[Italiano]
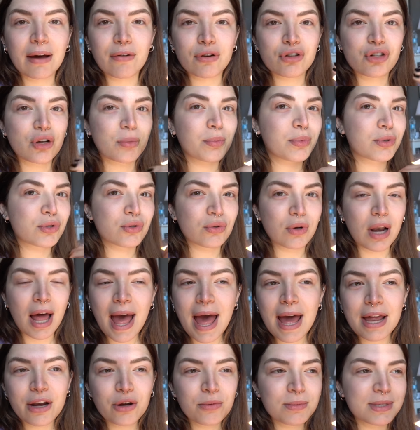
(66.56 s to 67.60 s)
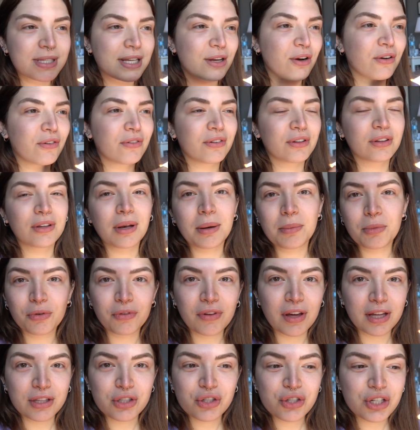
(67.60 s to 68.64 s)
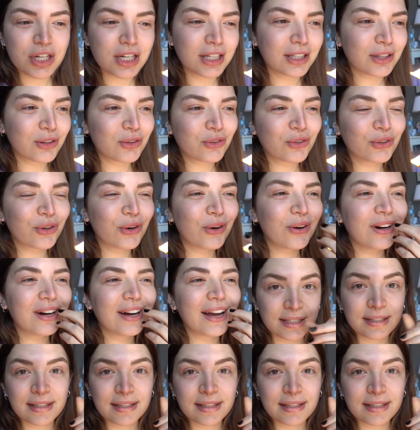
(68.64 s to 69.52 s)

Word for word: avrò già preso l'aereo, mi sarò fatta il mio viaggetto.